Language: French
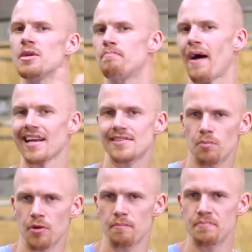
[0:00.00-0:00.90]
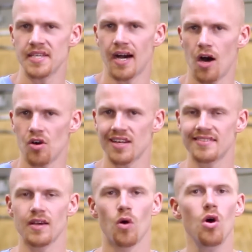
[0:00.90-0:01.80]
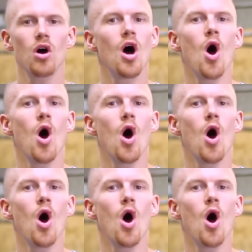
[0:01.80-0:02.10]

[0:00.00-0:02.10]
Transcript: par exemple un PR en altéro,